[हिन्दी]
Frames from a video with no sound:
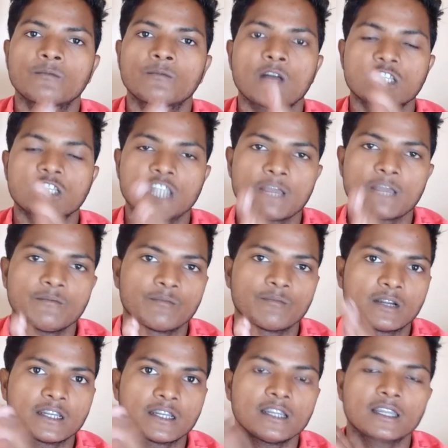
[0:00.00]
पाँच टाइम
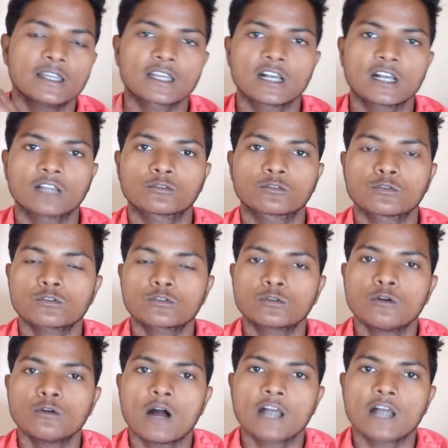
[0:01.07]
बढ़ने लगेगा तो
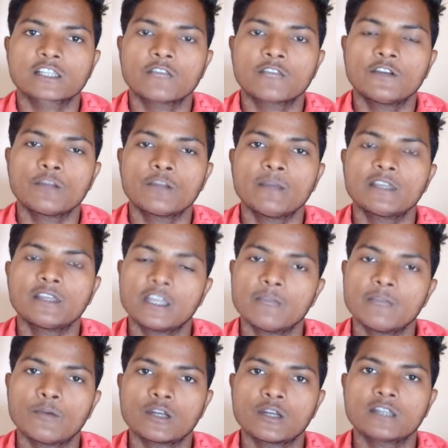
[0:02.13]
दोस्तों आज के वीडियो में यही
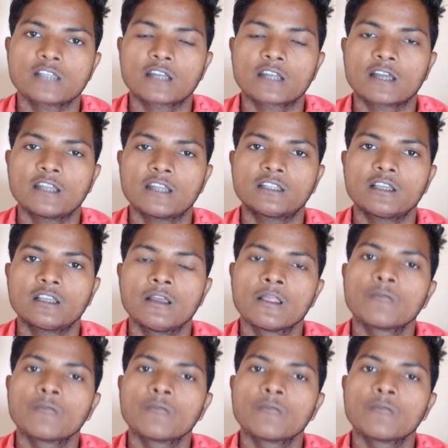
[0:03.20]
इंपॉर्टेंट जानकारी थी